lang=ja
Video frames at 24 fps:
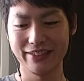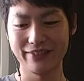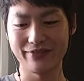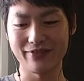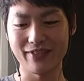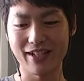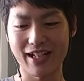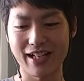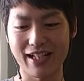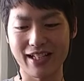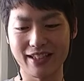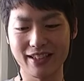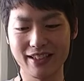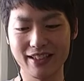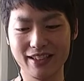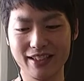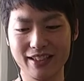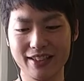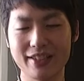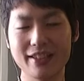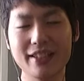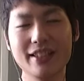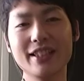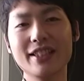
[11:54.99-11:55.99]
まあ
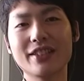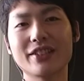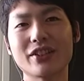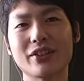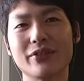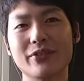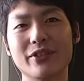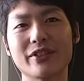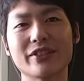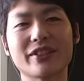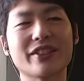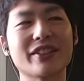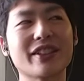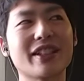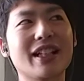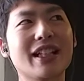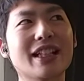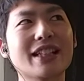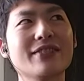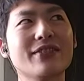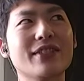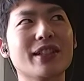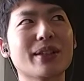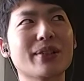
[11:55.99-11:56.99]
いい、いいと思うという
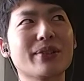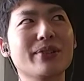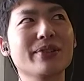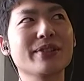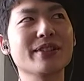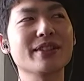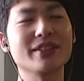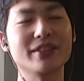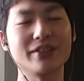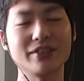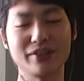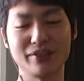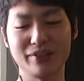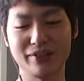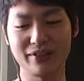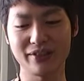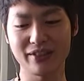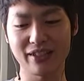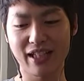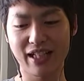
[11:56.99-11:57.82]
かあくまで個人の